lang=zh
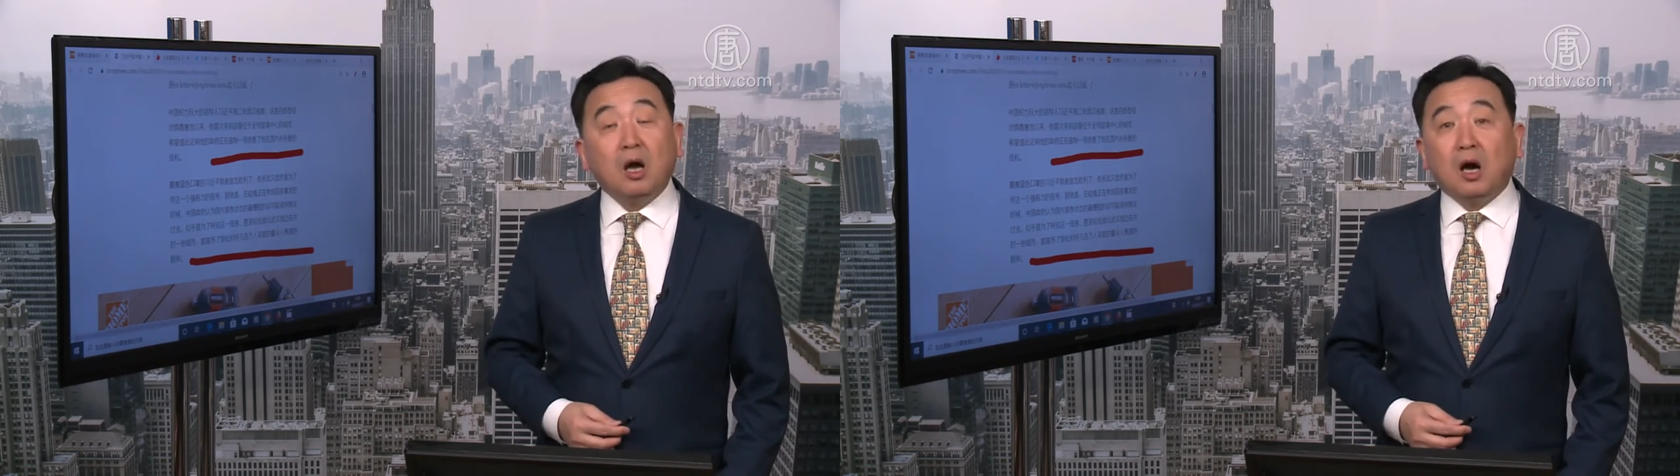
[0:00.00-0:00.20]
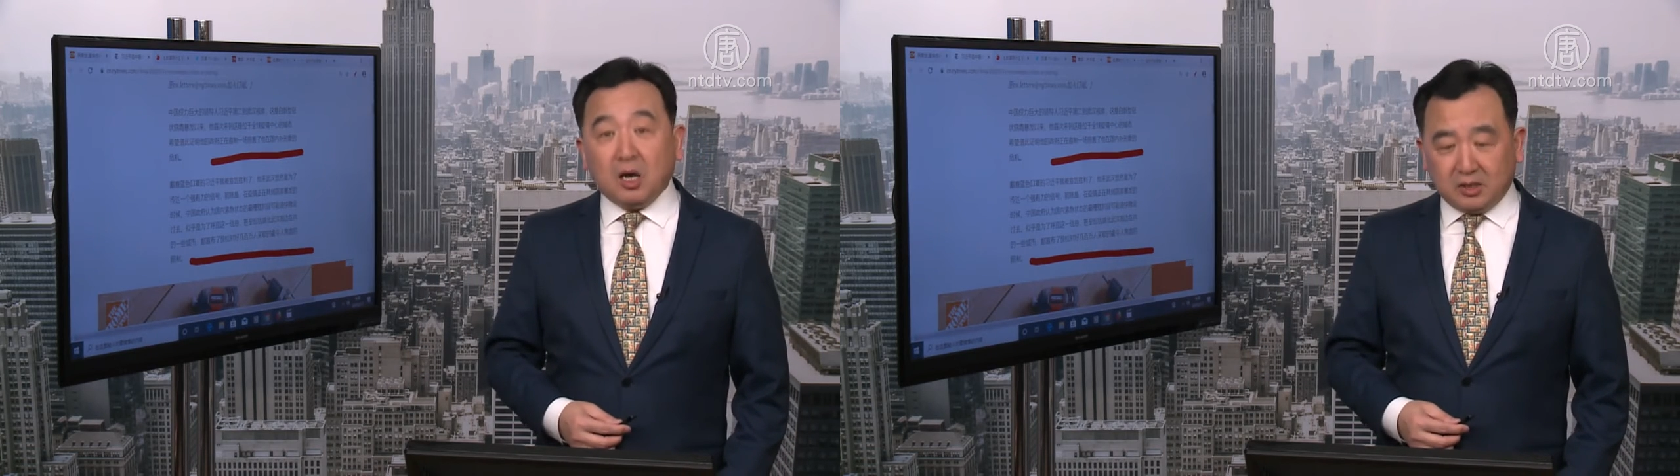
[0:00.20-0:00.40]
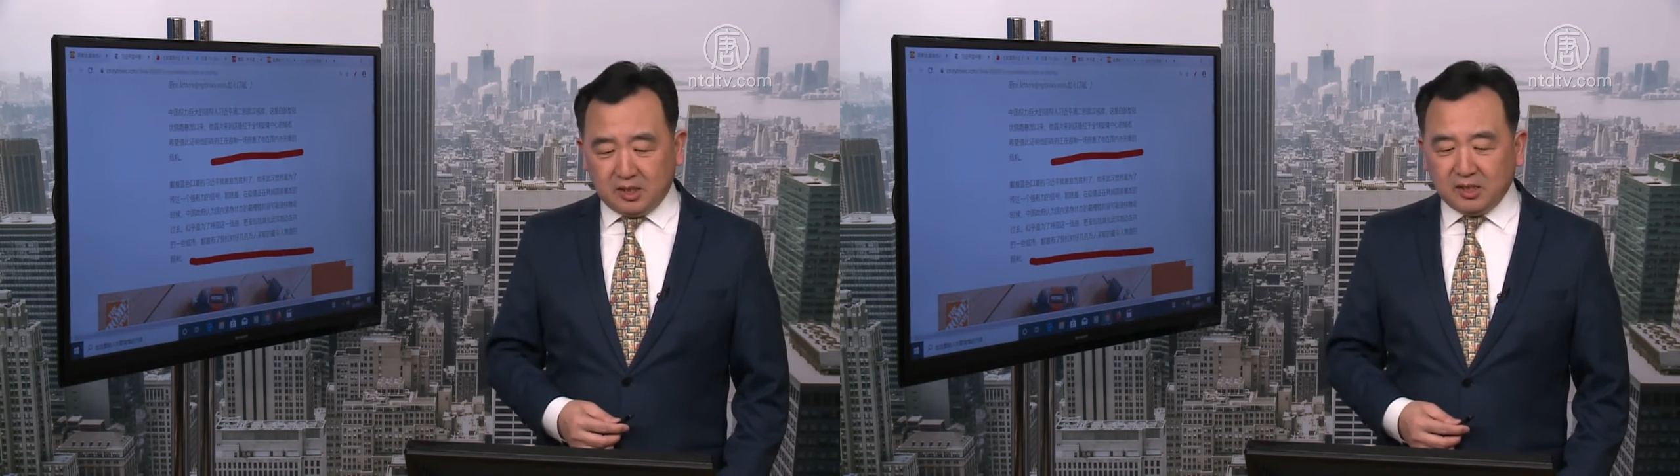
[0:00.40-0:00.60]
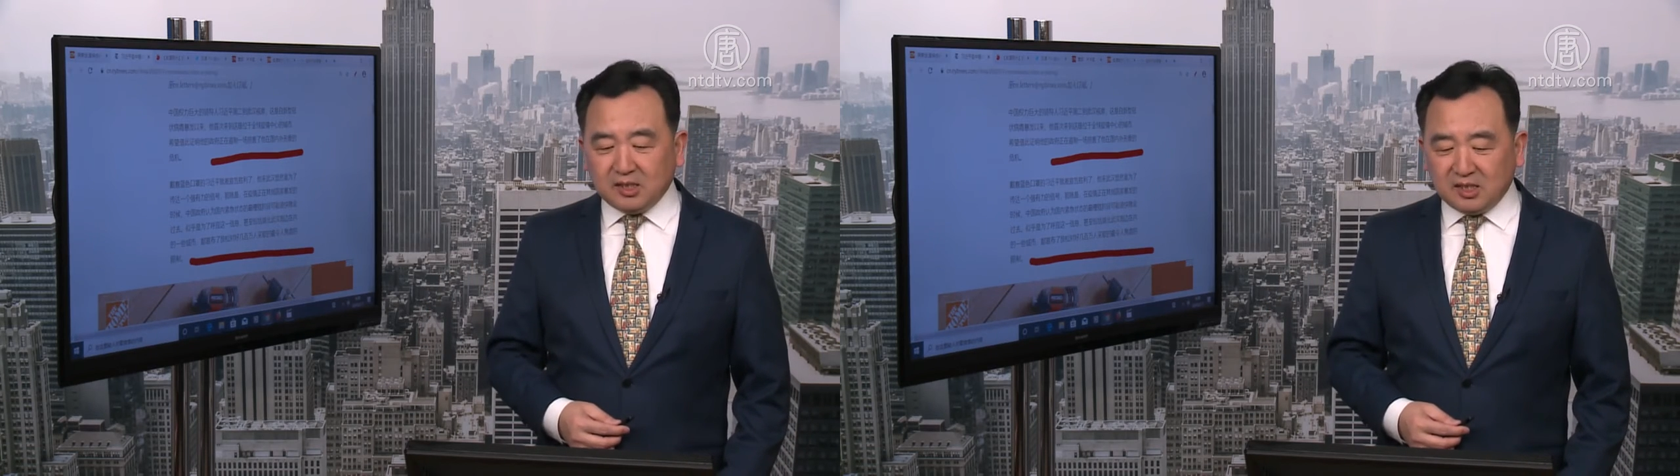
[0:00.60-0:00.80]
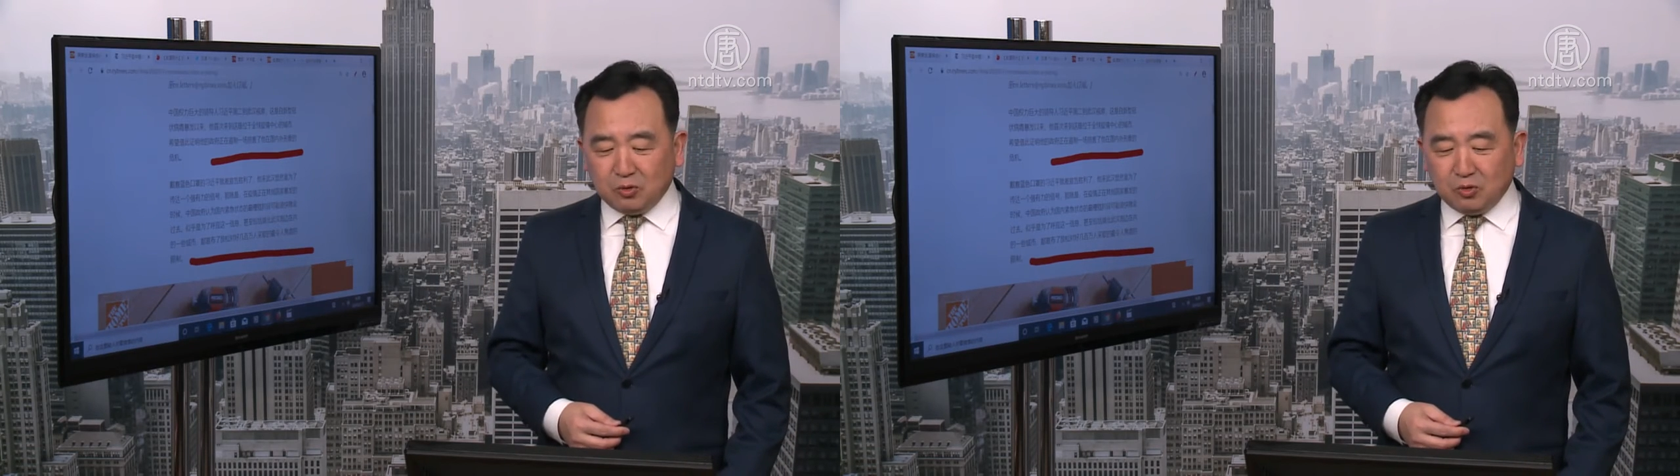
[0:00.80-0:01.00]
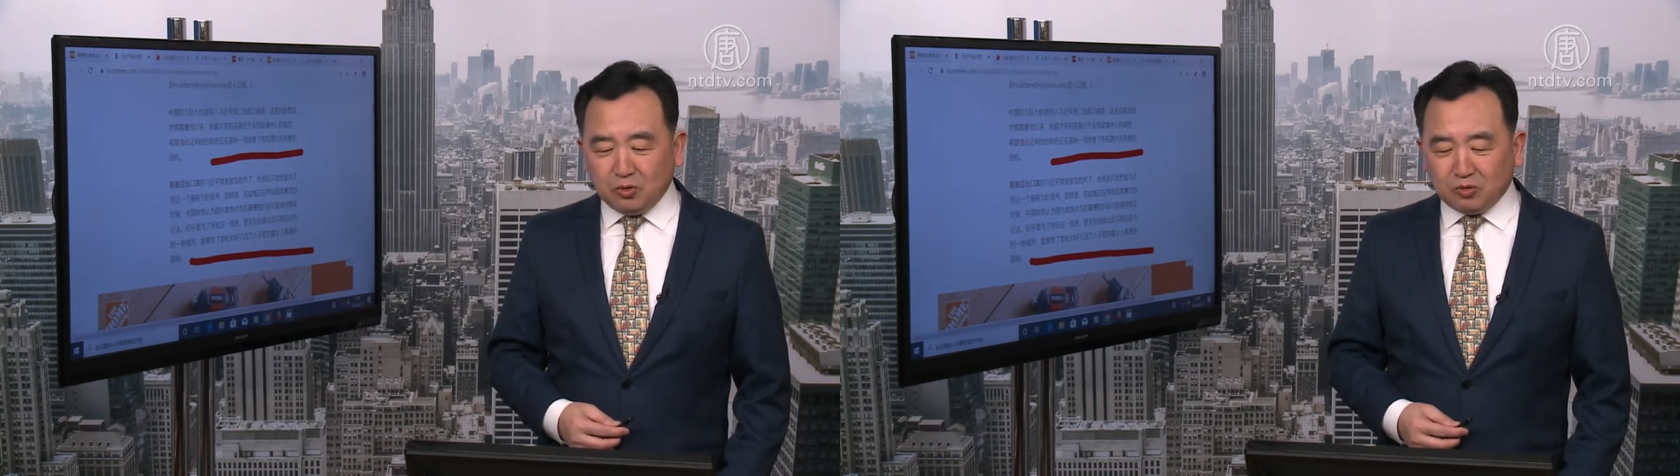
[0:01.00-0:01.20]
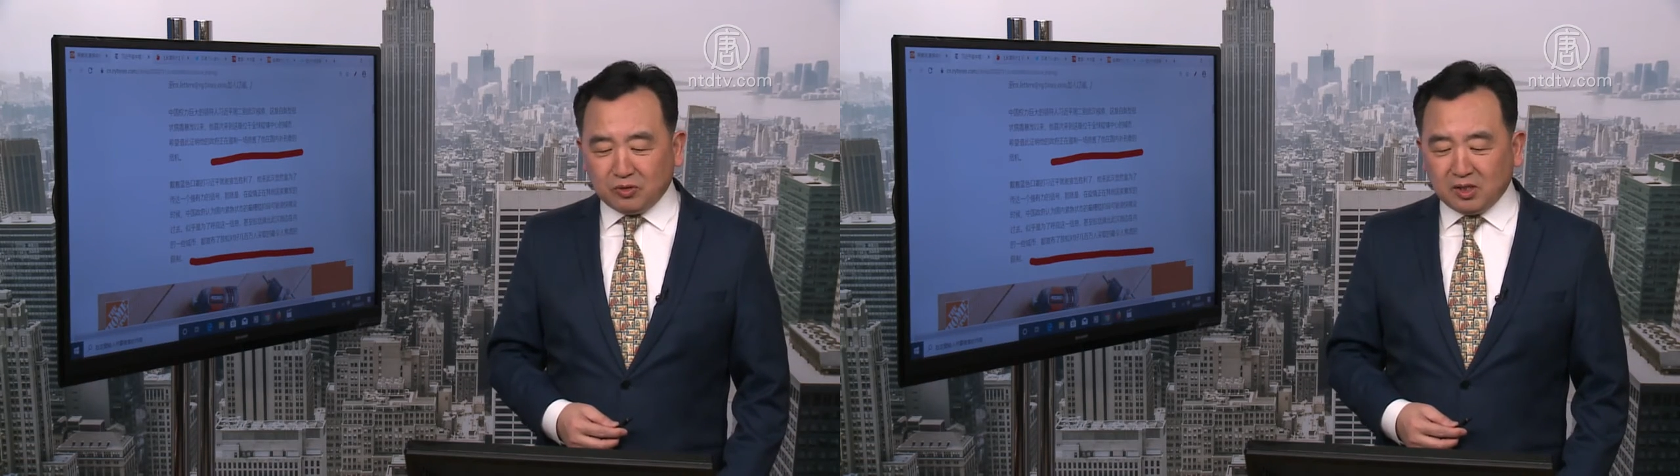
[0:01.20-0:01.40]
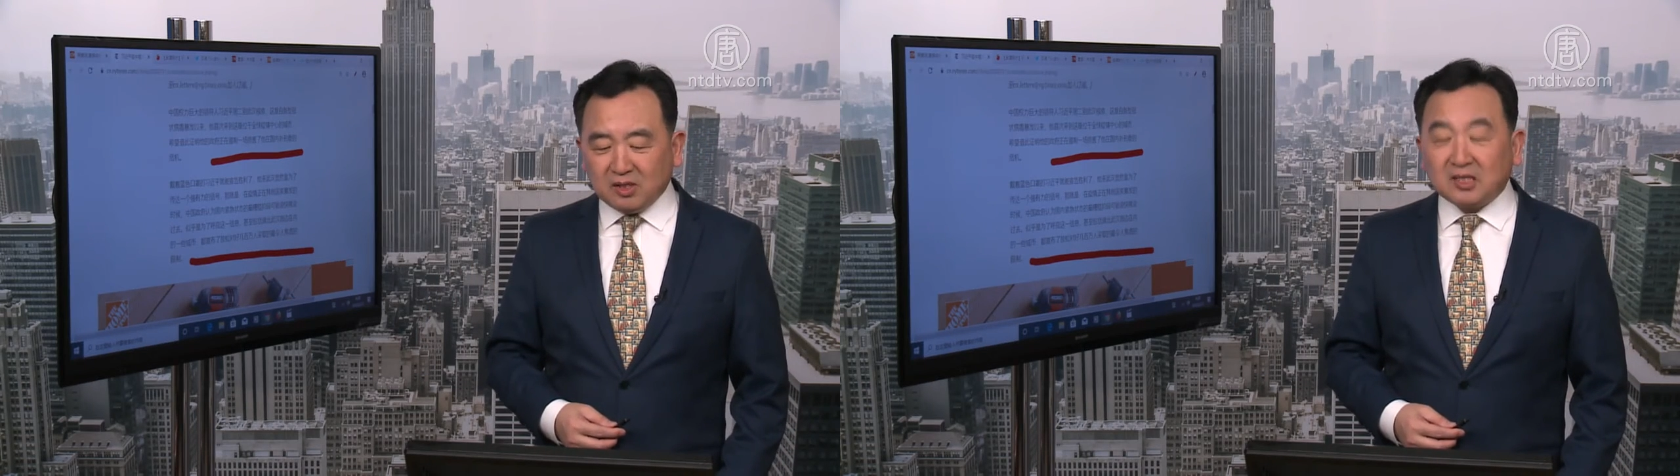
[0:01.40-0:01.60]
啊，极其的愚蠢
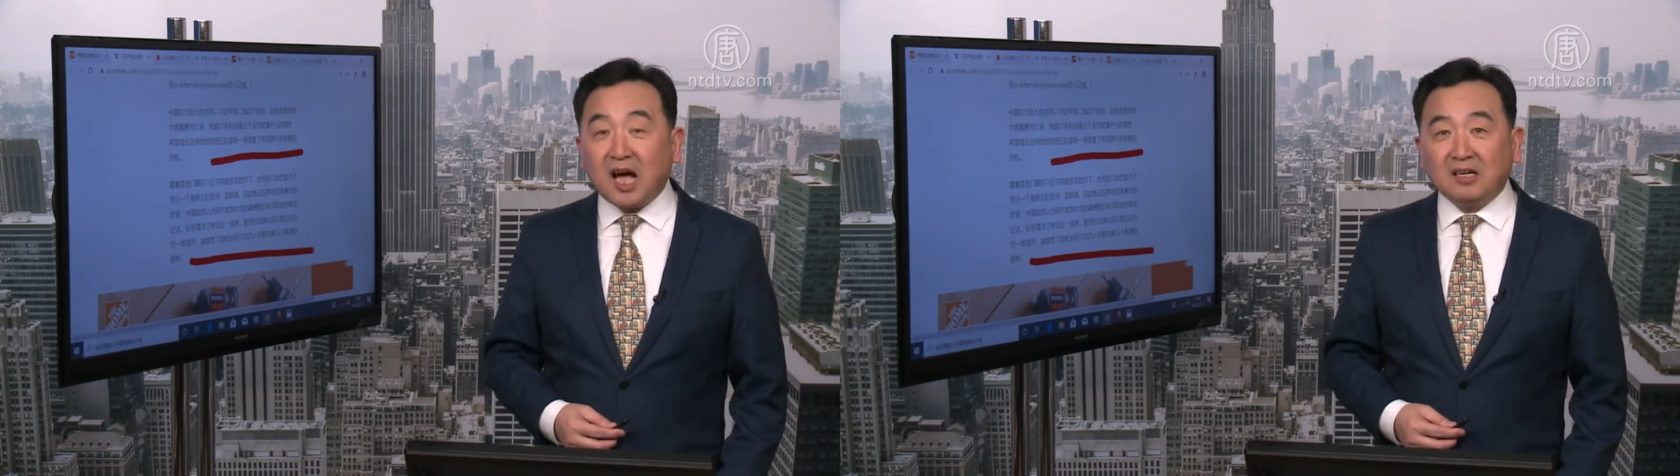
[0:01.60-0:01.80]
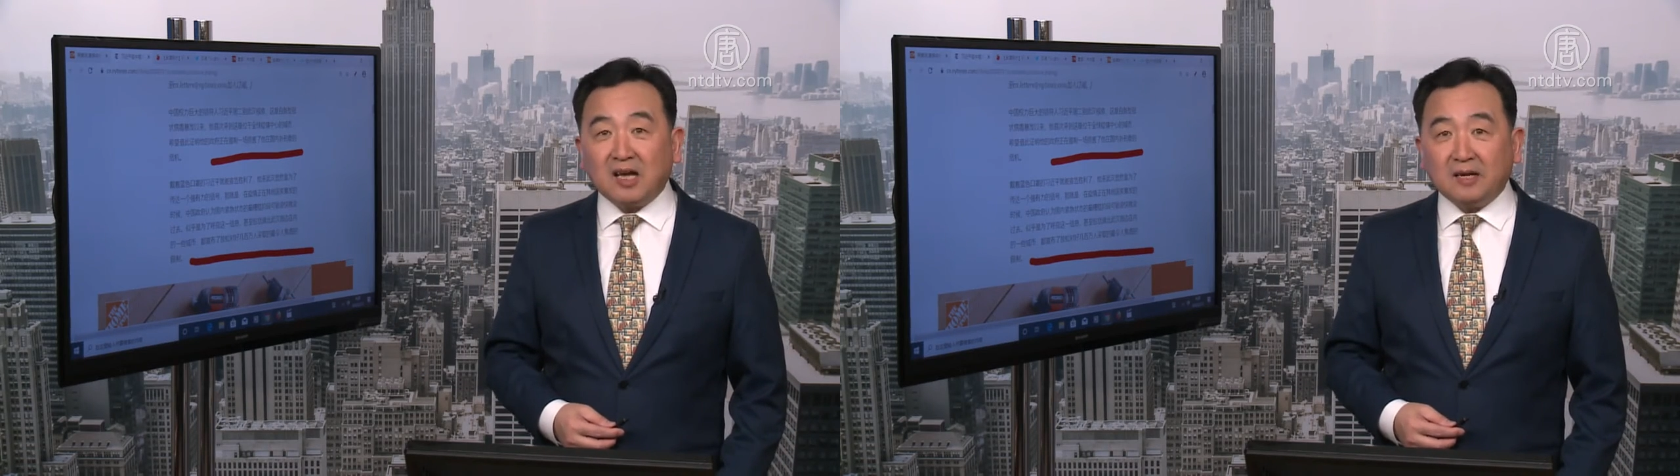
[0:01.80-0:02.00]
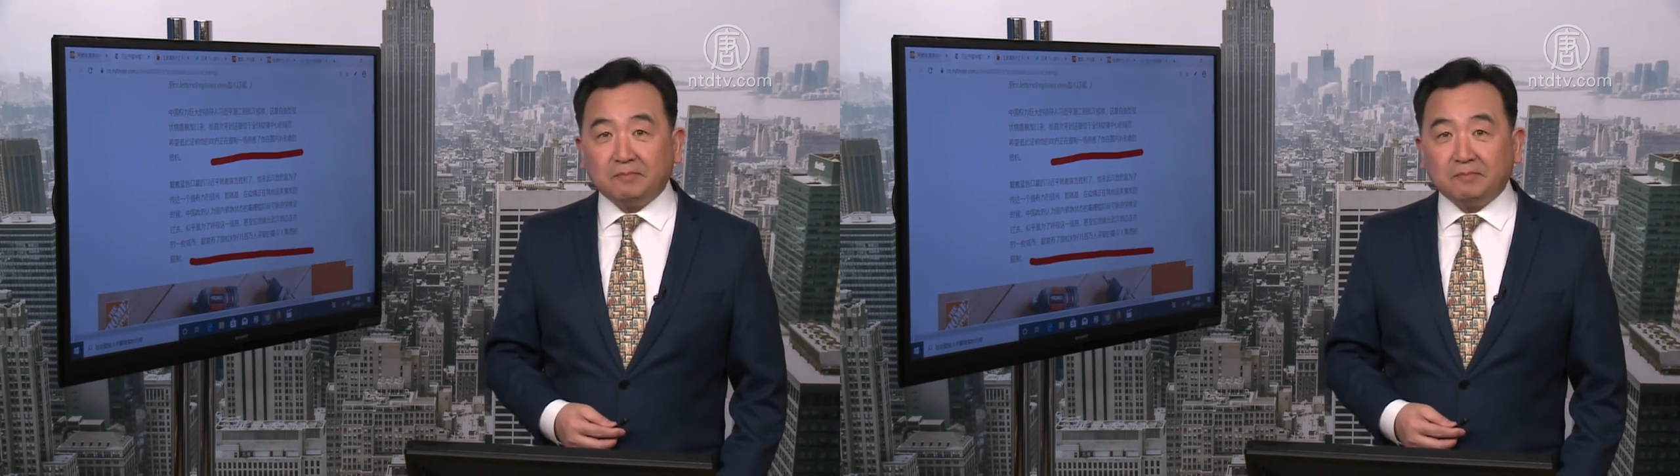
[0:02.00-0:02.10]
和贪婪。